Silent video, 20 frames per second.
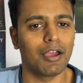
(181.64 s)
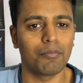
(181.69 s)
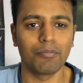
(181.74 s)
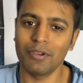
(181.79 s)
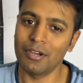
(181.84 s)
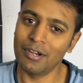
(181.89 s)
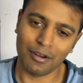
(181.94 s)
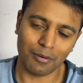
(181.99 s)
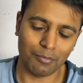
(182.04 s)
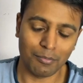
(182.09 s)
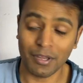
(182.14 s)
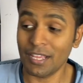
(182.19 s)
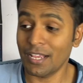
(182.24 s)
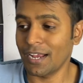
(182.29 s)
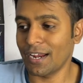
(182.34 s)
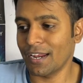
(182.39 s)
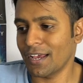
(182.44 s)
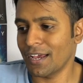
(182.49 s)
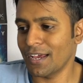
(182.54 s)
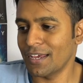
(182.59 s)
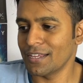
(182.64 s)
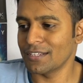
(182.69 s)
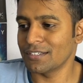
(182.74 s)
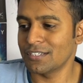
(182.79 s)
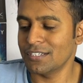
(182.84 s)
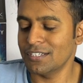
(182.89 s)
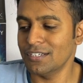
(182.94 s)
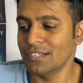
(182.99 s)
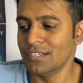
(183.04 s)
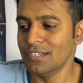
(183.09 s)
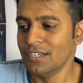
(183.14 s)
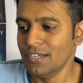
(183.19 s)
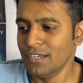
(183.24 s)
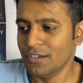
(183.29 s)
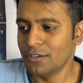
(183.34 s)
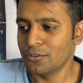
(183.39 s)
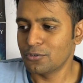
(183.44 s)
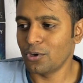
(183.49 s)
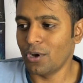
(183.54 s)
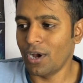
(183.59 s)
அப்படின்ற மாதிரி கணக்காயிடுச்சு
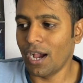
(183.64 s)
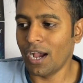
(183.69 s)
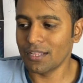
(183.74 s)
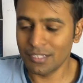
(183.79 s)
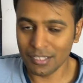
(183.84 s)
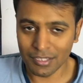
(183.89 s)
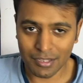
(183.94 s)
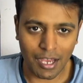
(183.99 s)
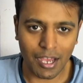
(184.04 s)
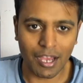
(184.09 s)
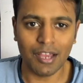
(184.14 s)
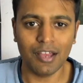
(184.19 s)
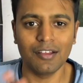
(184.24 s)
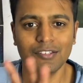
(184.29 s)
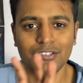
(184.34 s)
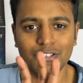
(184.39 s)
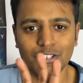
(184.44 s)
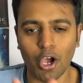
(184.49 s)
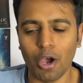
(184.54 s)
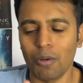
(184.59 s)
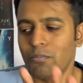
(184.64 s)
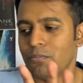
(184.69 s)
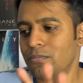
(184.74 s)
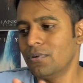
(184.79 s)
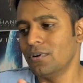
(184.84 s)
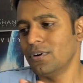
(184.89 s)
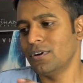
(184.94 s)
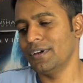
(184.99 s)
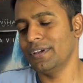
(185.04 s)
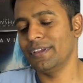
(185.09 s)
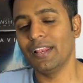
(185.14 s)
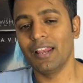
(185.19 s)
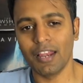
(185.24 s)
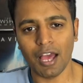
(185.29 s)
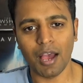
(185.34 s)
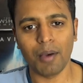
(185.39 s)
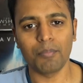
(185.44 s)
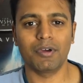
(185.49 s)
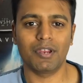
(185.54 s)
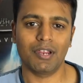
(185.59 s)
ஸோ அதுதான் ஜாப்
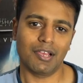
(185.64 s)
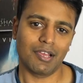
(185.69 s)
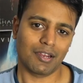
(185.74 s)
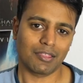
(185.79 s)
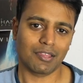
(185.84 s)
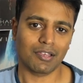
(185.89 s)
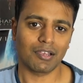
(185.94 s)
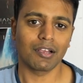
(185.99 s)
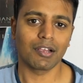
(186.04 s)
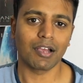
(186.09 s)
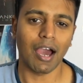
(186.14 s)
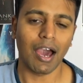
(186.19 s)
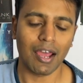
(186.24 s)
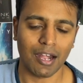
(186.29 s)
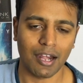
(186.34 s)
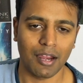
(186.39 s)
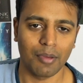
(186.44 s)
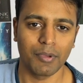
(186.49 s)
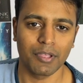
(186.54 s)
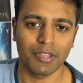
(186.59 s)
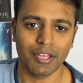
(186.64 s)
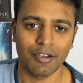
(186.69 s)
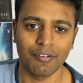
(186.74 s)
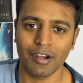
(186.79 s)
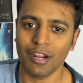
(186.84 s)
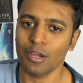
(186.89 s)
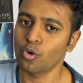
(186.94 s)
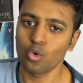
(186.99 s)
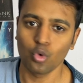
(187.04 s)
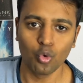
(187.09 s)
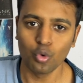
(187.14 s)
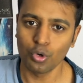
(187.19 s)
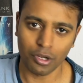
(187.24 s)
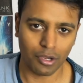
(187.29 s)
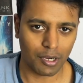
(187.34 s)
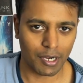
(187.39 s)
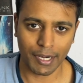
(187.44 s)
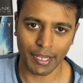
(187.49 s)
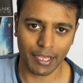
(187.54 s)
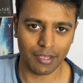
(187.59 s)
இல்லாமல் இருக்கிறதுக்கு காரணமே தவிர
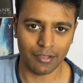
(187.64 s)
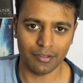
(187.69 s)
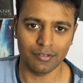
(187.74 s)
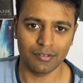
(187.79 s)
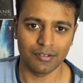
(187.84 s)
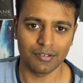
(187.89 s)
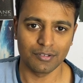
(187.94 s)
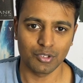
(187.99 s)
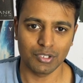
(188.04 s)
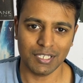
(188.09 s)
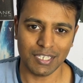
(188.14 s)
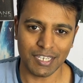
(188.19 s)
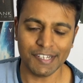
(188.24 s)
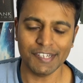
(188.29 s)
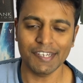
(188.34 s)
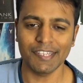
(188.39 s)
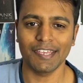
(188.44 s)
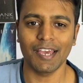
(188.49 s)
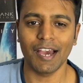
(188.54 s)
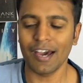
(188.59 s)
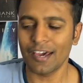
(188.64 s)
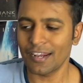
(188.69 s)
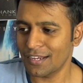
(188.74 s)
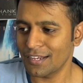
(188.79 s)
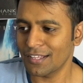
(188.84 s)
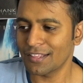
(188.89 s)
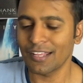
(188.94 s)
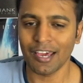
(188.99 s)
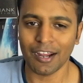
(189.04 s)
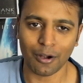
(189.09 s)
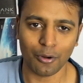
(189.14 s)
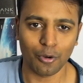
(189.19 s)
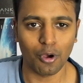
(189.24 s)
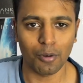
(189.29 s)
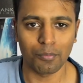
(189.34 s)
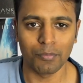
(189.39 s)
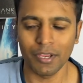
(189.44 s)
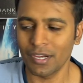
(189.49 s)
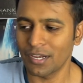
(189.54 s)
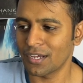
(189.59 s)
கூட்டம் கிடையாது சீட்டு யாருக்கு தரணும்
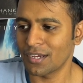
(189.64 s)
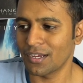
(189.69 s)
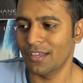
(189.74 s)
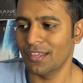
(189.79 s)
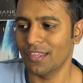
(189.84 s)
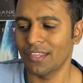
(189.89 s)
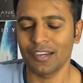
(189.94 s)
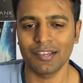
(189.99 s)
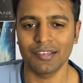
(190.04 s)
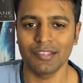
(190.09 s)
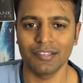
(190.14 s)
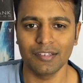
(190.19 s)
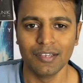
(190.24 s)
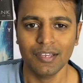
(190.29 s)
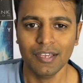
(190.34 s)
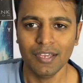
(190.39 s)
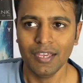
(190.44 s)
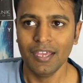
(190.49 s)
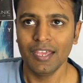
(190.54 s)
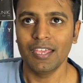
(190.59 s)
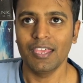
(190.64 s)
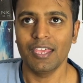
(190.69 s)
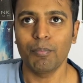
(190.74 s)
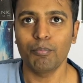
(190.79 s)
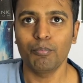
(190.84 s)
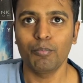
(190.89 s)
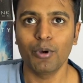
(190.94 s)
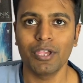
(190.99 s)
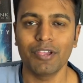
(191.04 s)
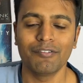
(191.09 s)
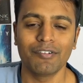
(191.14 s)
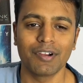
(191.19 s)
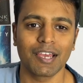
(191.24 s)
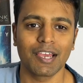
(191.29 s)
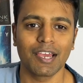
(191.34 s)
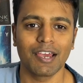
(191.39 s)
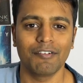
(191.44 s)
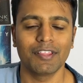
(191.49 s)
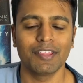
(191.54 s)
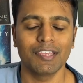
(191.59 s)
அப்படின்னு இருக்குது எப்போ
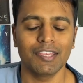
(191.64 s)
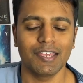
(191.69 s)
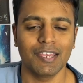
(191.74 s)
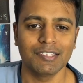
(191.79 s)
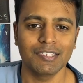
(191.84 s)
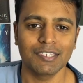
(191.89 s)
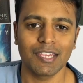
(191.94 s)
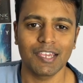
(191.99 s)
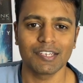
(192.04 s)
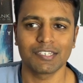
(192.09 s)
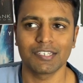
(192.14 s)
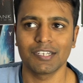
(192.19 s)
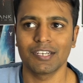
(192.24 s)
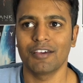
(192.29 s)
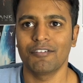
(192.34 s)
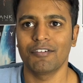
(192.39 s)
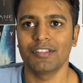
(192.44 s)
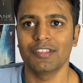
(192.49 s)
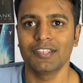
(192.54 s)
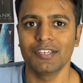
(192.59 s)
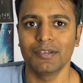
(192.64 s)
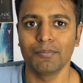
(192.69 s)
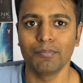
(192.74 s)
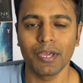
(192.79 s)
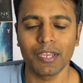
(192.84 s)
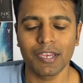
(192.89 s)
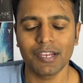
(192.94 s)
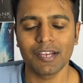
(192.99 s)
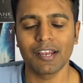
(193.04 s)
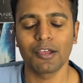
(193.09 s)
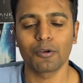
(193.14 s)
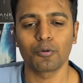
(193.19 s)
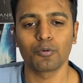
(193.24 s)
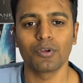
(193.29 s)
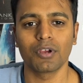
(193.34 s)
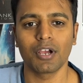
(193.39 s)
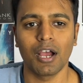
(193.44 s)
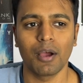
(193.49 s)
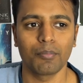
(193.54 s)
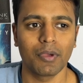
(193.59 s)
இவனுங்க வந்து எஜுகேஷனை வந்து மெரிட்டில்
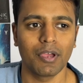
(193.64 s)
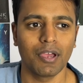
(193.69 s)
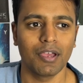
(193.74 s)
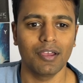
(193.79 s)
கொடுக்காம